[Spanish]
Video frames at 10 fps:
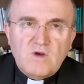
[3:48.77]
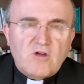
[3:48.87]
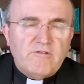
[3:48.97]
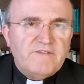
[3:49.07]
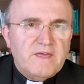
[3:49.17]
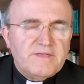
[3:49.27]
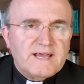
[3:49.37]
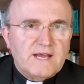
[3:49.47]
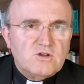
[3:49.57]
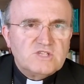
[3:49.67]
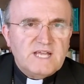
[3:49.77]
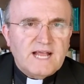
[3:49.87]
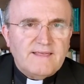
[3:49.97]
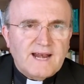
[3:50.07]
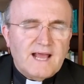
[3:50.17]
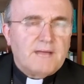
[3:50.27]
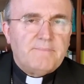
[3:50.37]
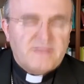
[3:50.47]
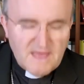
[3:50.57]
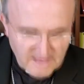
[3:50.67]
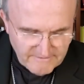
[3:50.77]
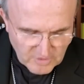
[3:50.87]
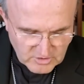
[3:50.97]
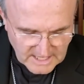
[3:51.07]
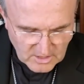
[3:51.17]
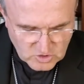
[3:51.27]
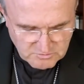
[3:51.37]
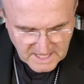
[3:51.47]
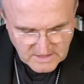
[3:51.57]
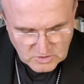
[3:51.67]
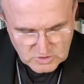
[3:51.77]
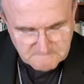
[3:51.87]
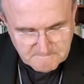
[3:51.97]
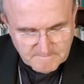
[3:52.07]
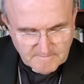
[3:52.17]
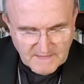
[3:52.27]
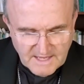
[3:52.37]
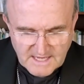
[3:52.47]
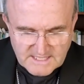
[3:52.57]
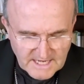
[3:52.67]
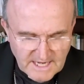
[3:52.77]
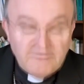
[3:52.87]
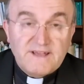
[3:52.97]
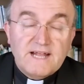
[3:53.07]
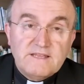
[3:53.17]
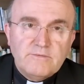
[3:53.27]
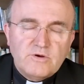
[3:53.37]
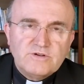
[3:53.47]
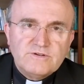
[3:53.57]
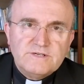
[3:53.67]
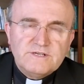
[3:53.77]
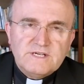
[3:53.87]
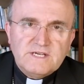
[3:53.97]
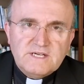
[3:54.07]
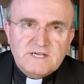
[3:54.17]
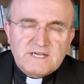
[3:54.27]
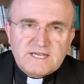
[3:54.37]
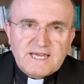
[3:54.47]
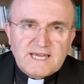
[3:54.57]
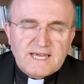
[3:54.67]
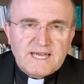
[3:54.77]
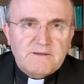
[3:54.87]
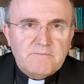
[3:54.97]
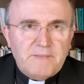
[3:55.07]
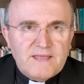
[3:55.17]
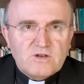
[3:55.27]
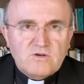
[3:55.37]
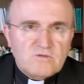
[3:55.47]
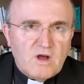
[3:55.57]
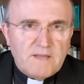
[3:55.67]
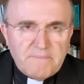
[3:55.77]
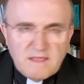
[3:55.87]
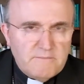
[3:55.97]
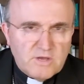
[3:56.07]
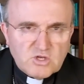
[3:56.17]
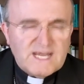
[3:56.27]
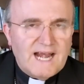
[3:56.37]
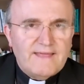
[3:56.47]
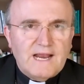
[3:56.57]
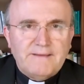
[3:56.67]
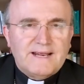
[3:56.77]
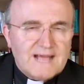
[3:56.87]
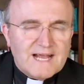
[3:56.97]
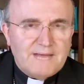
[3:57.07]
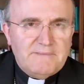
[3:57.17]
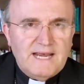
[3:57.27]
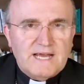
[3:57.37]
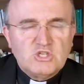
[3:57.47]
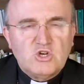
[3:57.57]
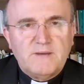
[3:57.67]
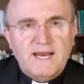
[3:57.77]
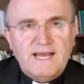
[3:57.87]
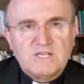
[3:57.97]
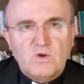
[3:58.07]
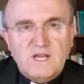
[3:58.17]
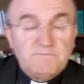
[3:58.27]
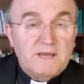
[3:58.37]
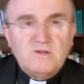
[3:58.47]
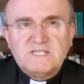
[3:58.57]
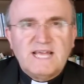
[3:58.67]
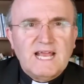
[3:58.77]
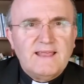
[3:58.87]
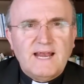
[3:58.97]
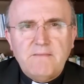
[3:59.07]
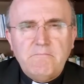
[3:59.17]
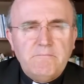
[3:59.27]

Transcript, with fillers: Una confianza que nos tiene que dar la capacidad de afrontar los miedos. Y es significativo, ¿no? Que Pedro al principio sale de la barca, camina sobre las olas, pero enseguida le